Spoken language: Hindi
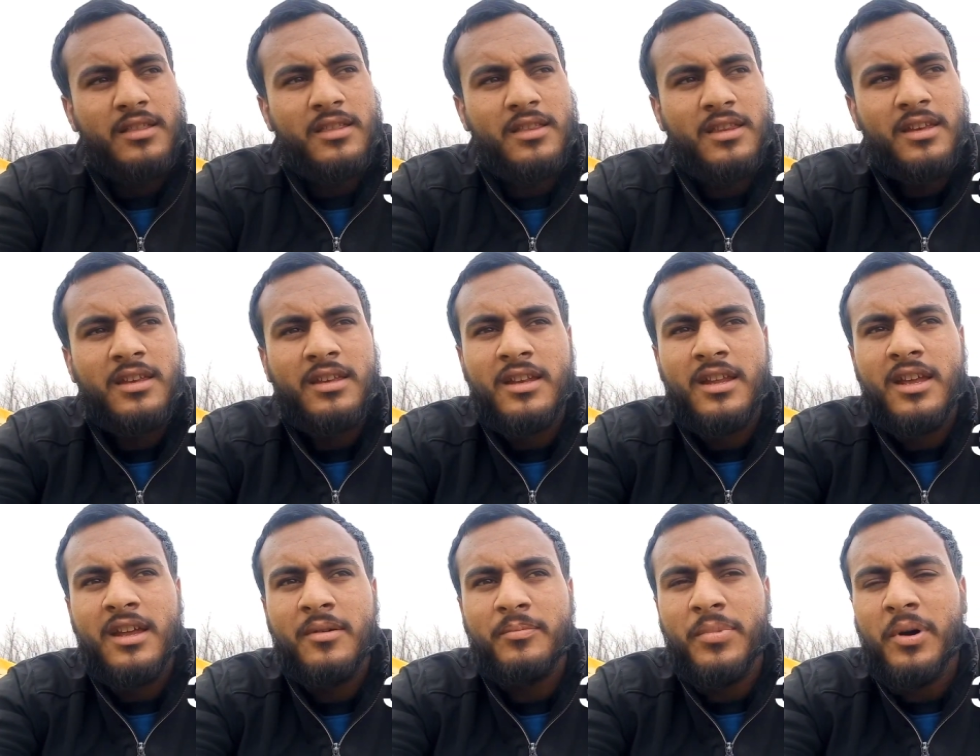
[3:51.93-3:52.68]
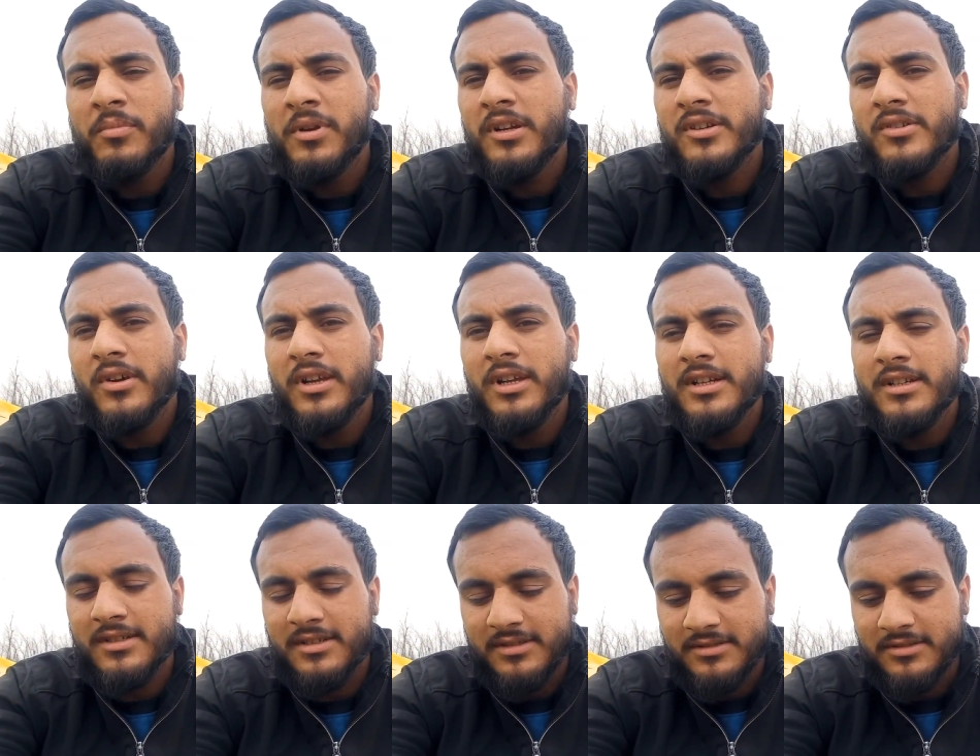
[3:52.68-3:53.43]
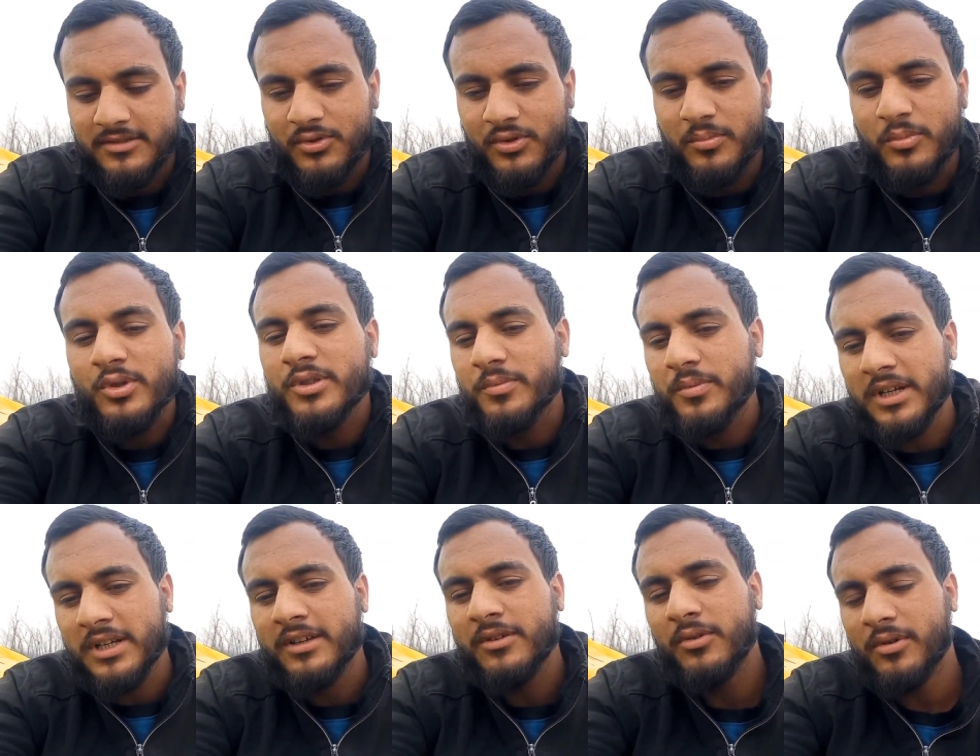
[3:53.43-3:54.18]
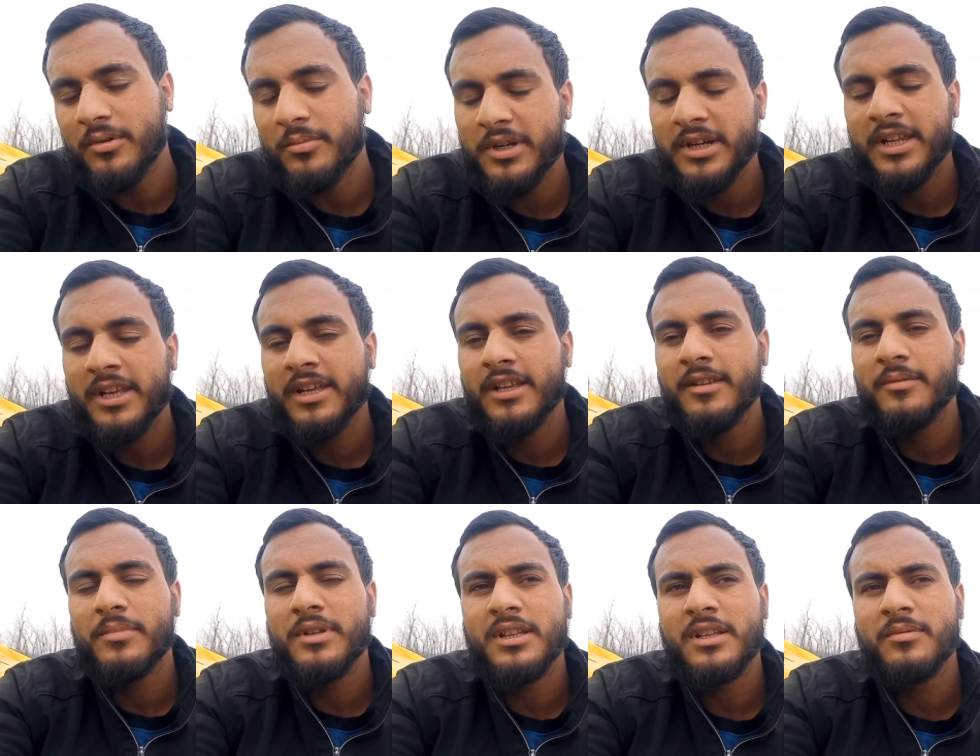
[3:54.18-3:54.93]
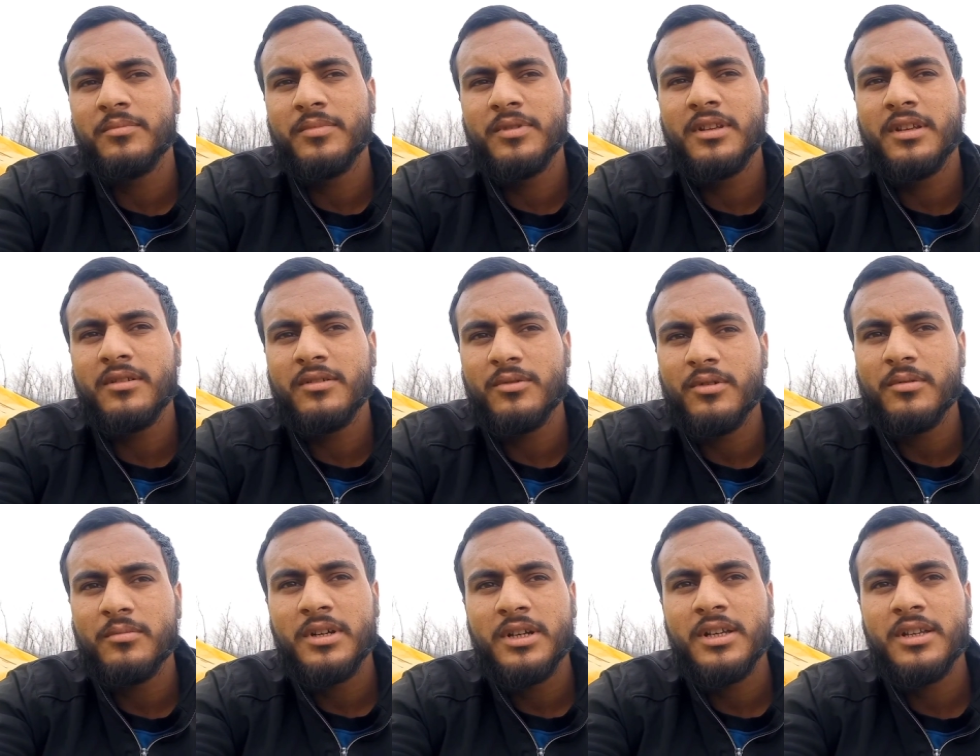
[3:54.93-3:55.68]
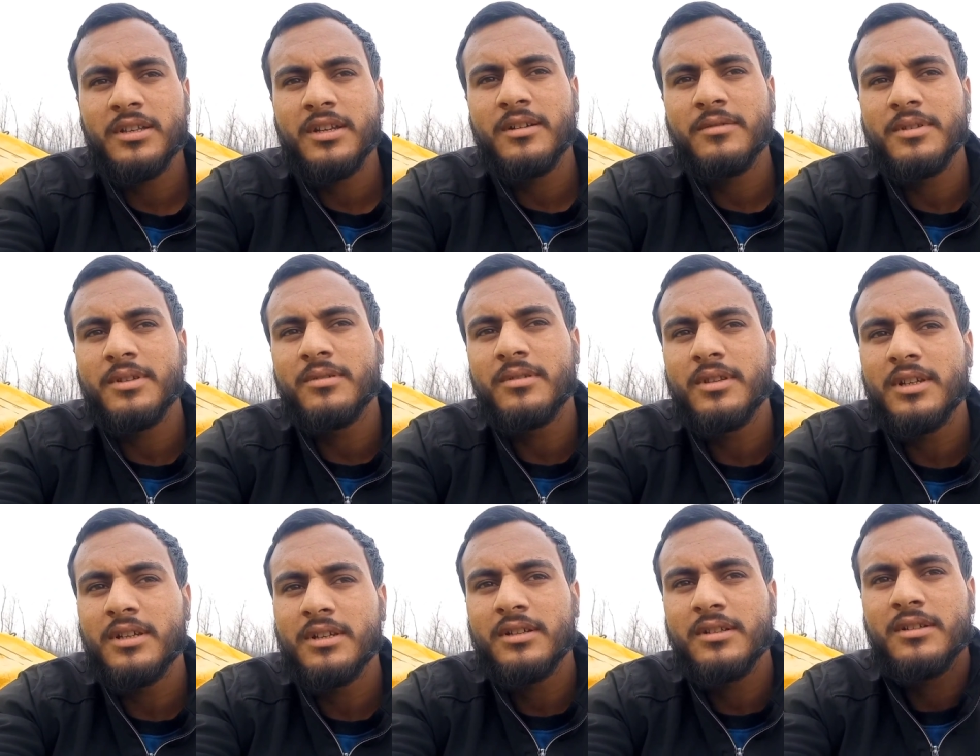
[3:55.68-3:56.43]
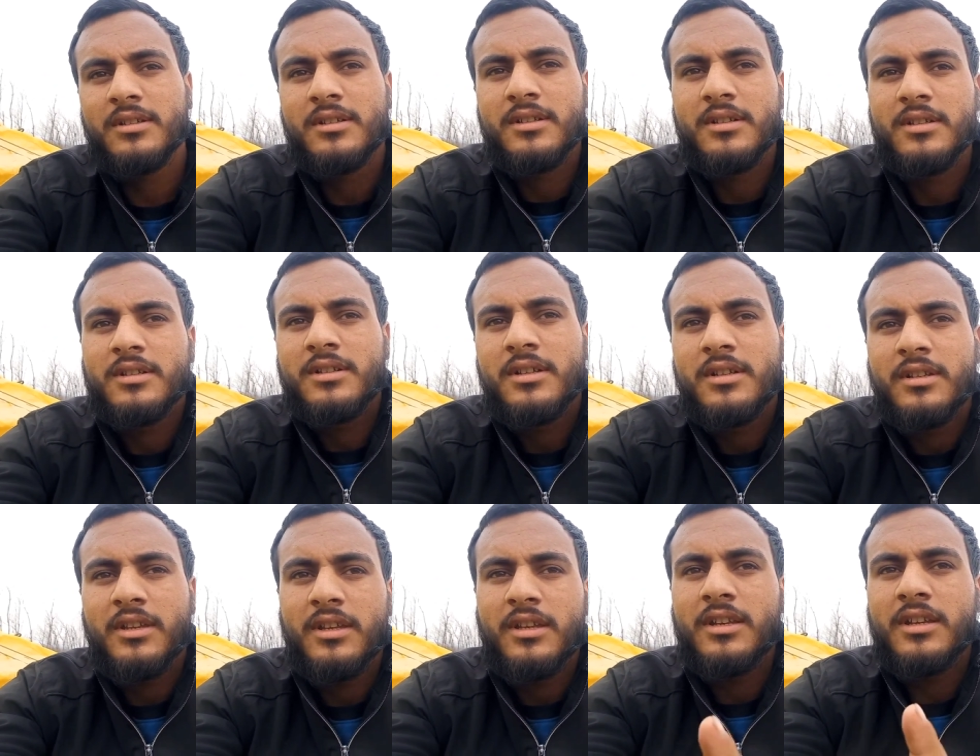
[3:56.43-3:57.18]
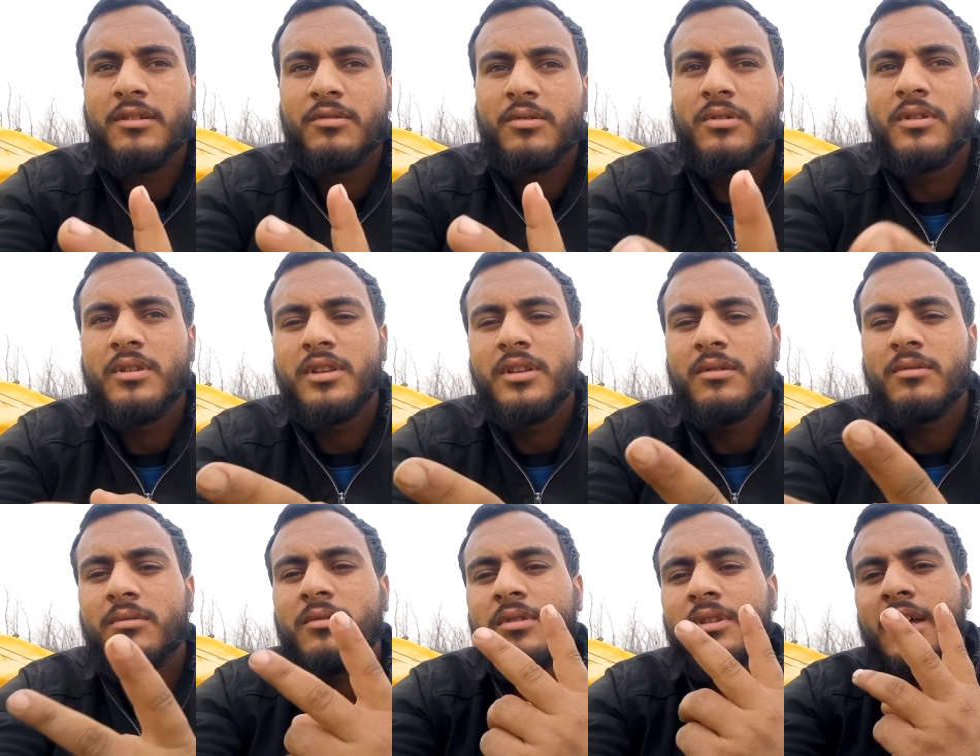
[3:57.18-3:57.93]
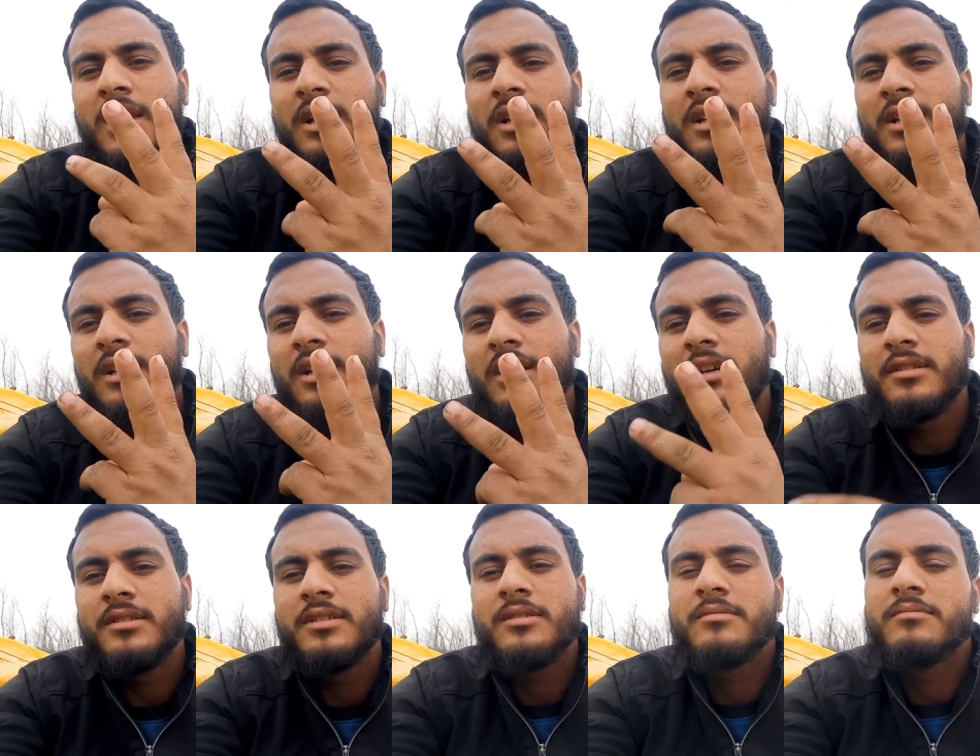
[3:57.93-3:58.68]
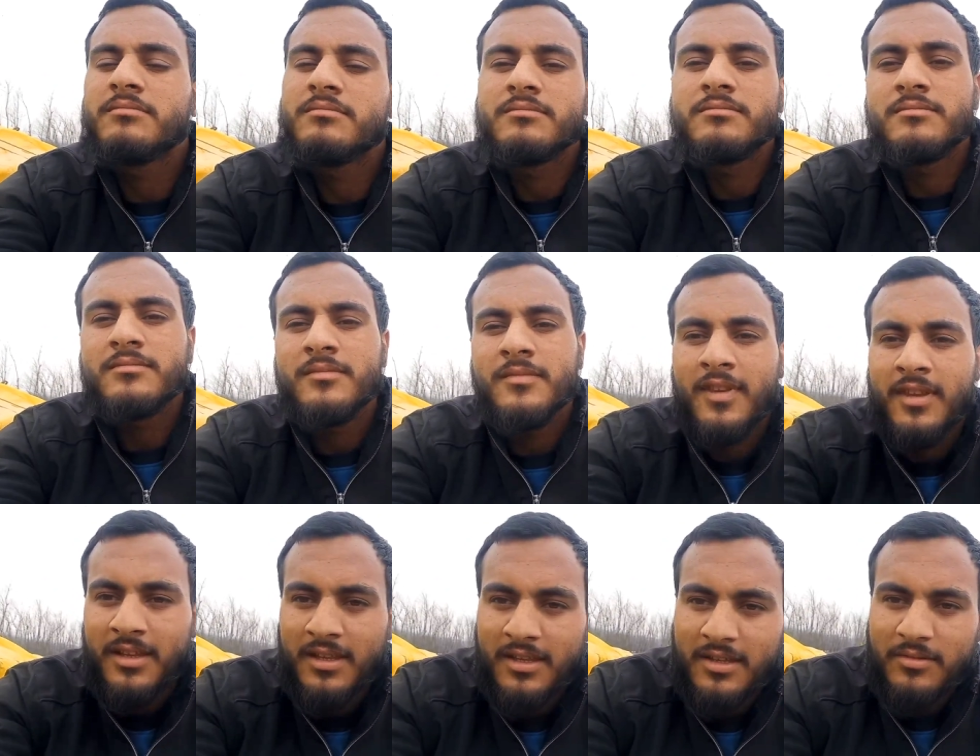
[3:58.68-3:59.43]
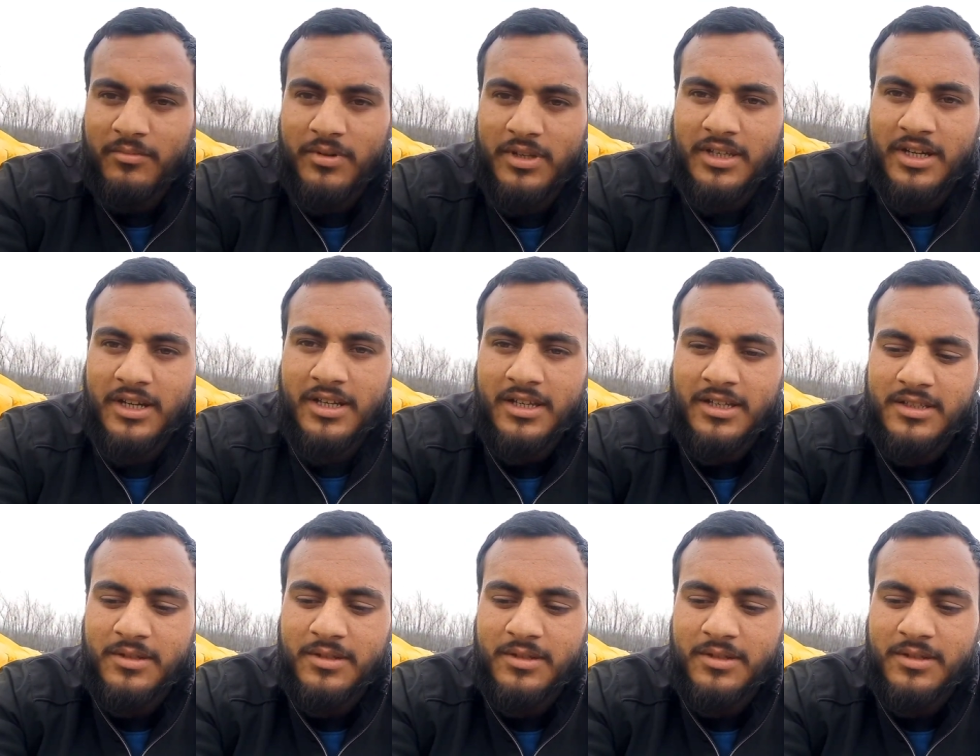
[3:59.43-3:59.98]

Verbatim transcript: तीन है पब्लिक टॉयलेट जो म्यूनसिपलिटी गवर्नमेंट की मतलब गवर्नमेंट की तरफ से होते हैं तीन है वो तीनों को ताले लगे हैं आज बंद रखे